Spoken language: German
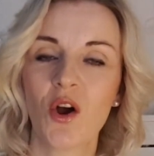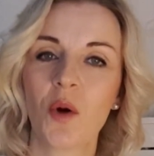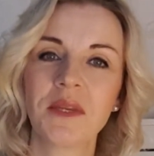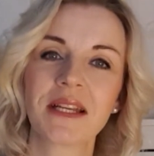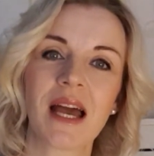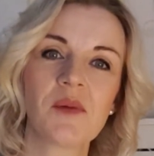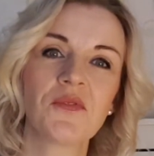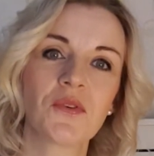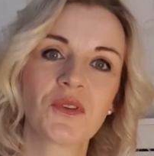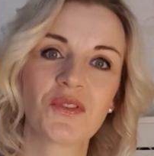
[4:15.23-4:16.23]
um den
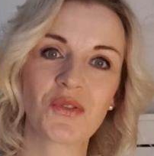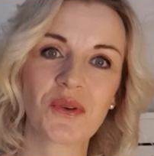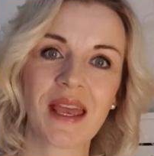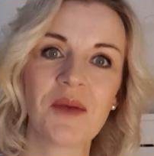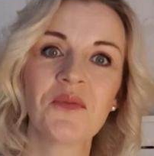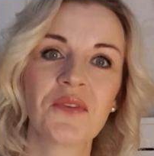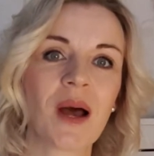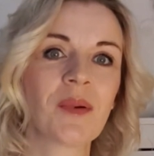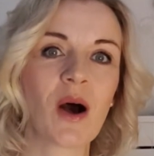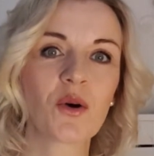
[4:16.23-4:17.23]
Kampf für uns zu kämpfen,
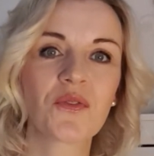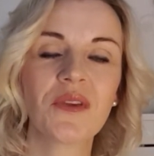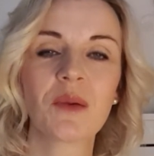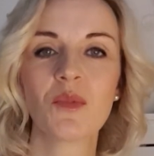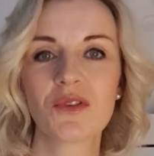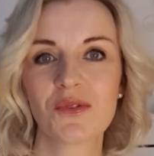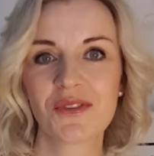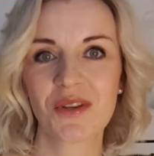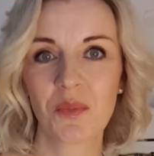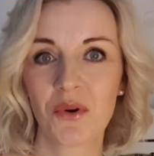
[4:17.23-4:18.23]
aber auch wir müssen
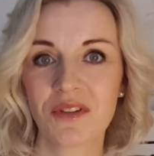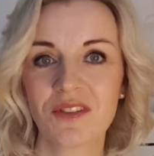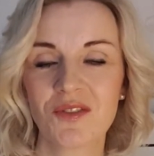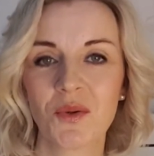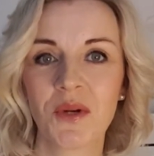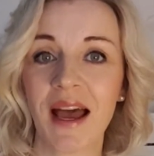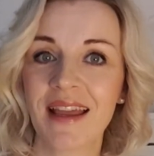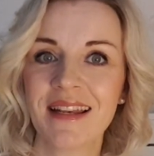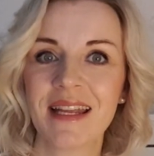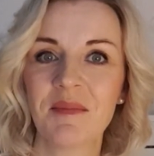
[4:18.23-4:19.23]
unsere Position
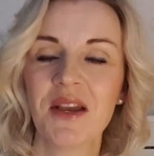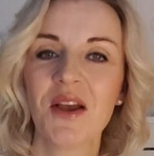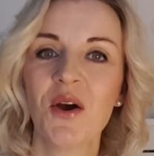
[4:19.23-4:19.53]
einnehmen